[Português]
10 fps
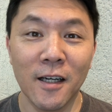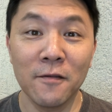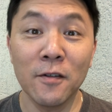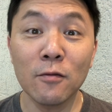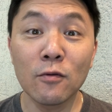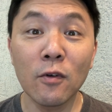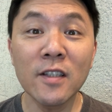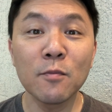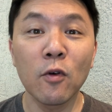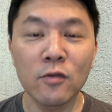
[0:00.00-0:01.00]
haviam
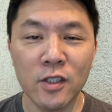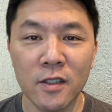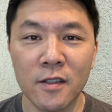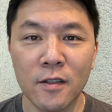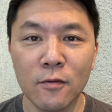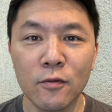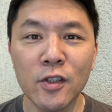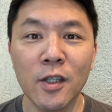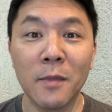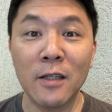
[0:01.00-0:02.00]
dois monges, um
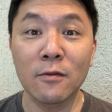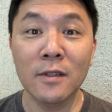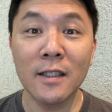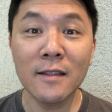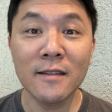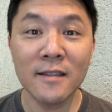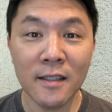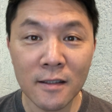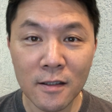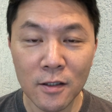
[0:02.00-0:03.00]
chamado
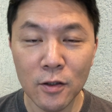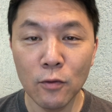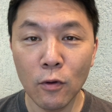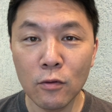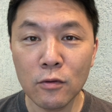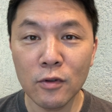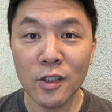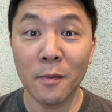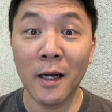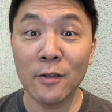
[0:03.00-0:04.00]
Tanzan e o outro
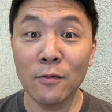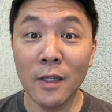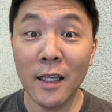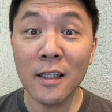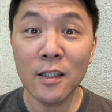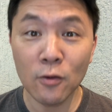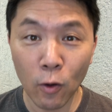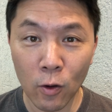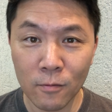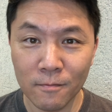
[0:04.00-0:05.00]
chamado
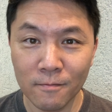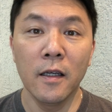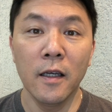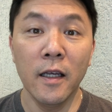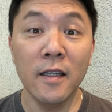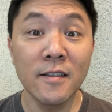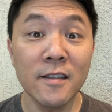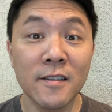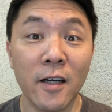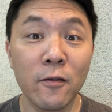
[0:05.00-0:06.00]
Ekido. Eles
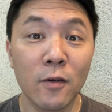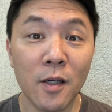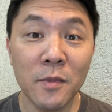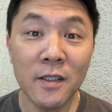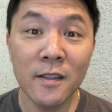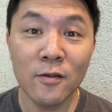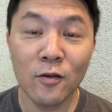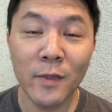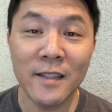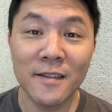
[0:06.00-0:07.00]
estavam caminhando
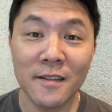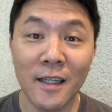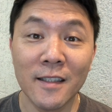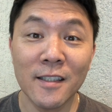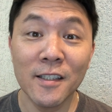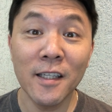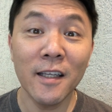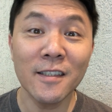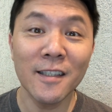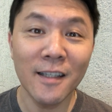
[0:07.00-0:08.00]
numa estrada
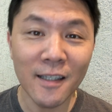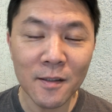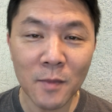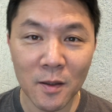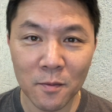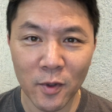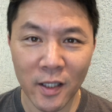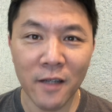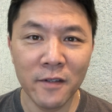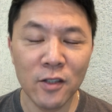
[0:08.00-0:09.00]
cheia de lama
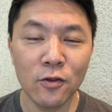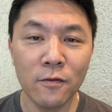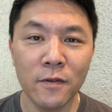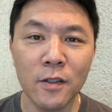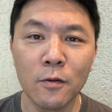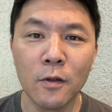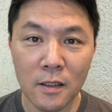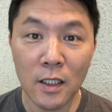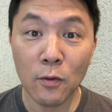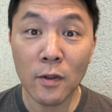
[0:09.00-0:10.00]
porque havia chovido,
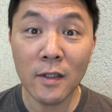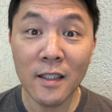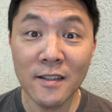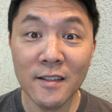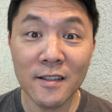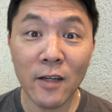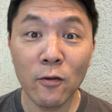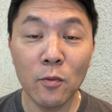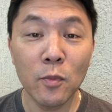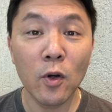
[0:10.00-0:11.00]
e quando eles
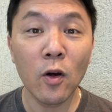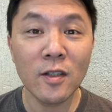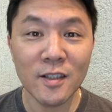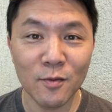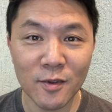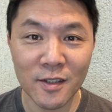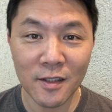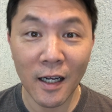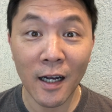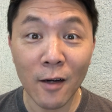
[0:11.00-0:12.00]
estavam
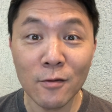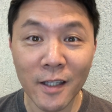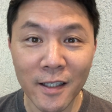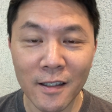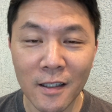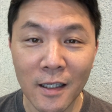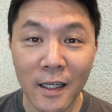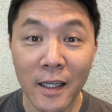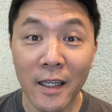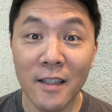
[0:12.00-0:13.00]
próximos à aldeia,
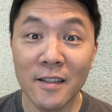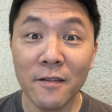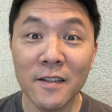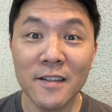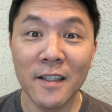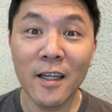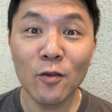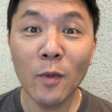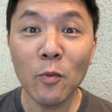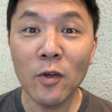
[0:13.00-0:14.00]
eles avistaram
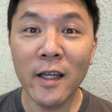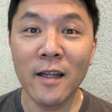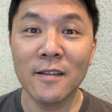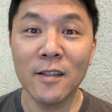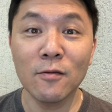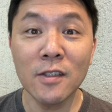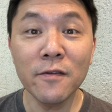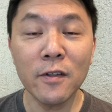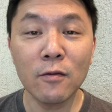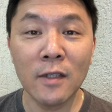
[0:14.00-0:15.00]
uma mulher tendo
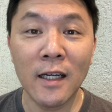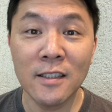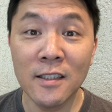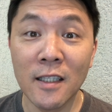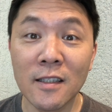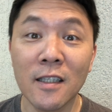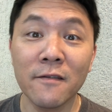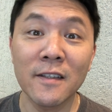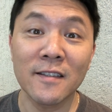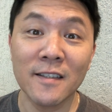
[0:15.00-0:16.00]
dificuldade de
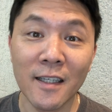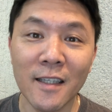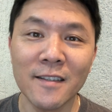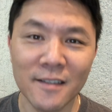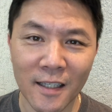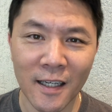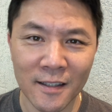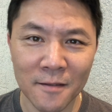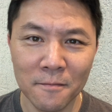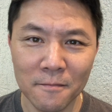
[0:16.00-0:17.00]
atravessar a
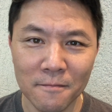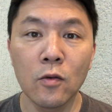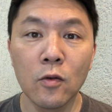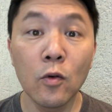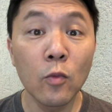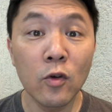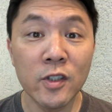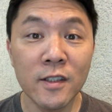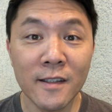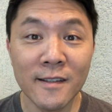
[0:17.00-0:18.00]
estrada o
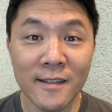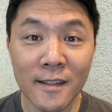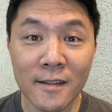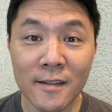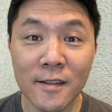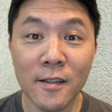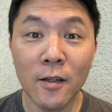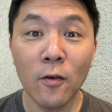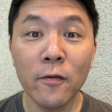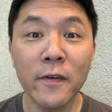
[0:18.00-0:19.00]
monge Tanzan se
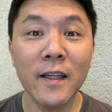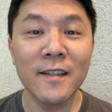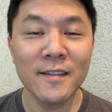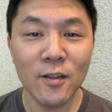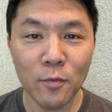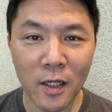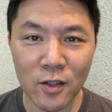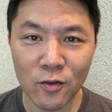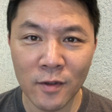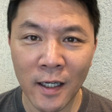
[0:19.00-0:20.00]
ofereceu para
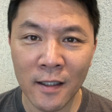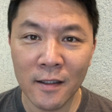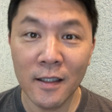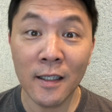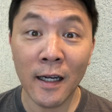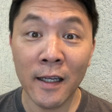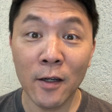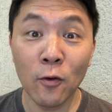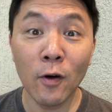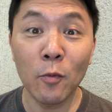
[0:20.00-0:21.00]
ajudar e
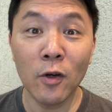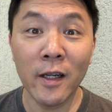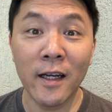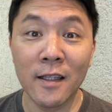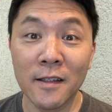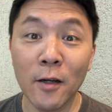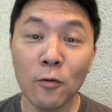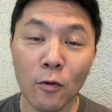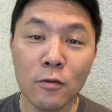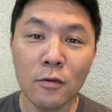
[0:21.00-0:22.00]
carregou a mulher até o
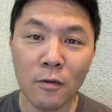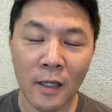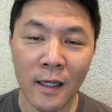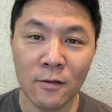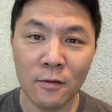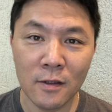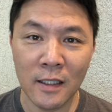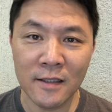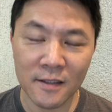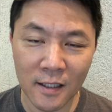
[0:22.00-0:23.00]
outro lado
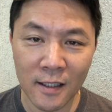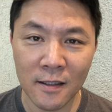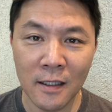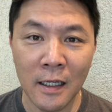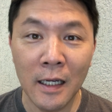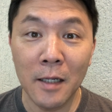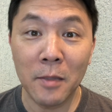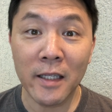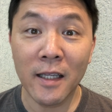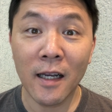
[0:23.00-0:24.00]
da estrada
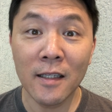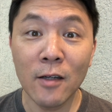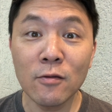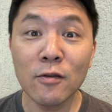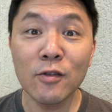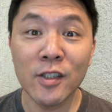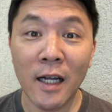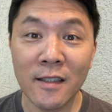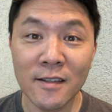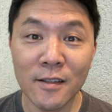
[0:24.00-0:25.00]
para que ela não
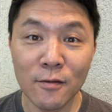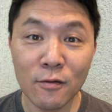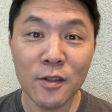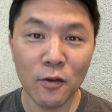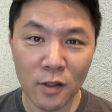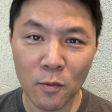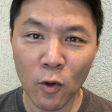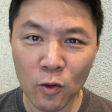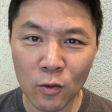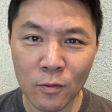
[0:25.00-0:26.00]
sujasse o seu
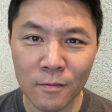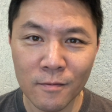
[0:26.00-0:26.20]
kimono.